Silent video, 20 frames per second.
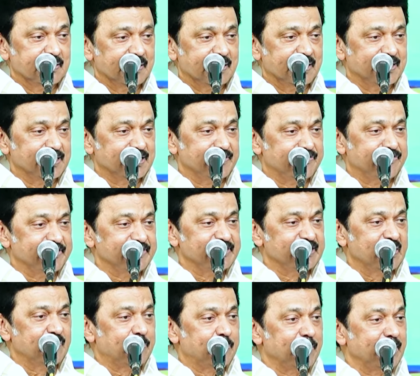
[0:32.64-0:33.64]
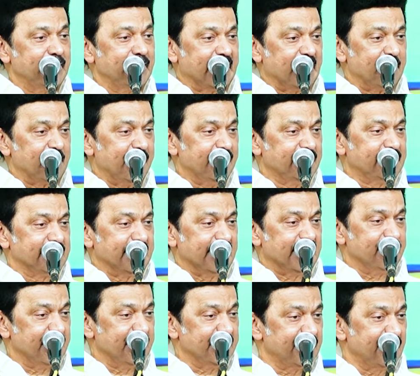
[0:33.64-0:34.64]
அதற்கு பெஞ்சல் புயலில் நாம் எடுத்த
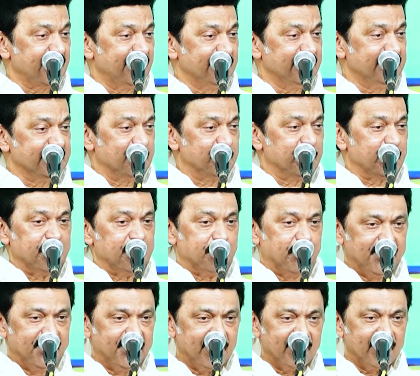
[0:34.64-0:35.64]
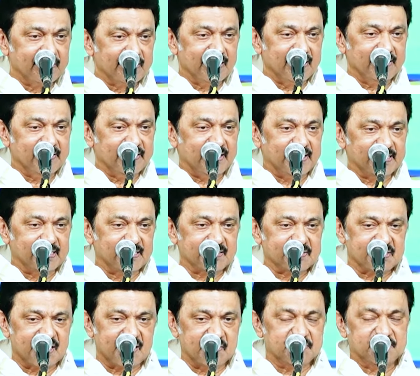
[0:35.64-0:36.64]
நடவடிக்கைகளும் நம்முடைய பணிகளும் தான் அதற்கு
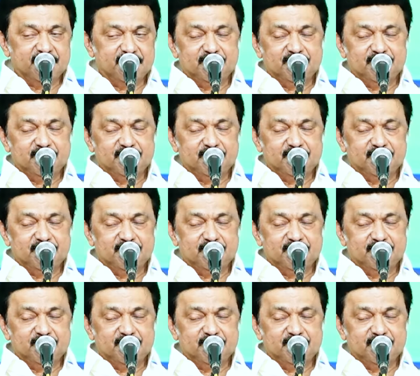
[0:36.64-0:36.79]
சாட்சி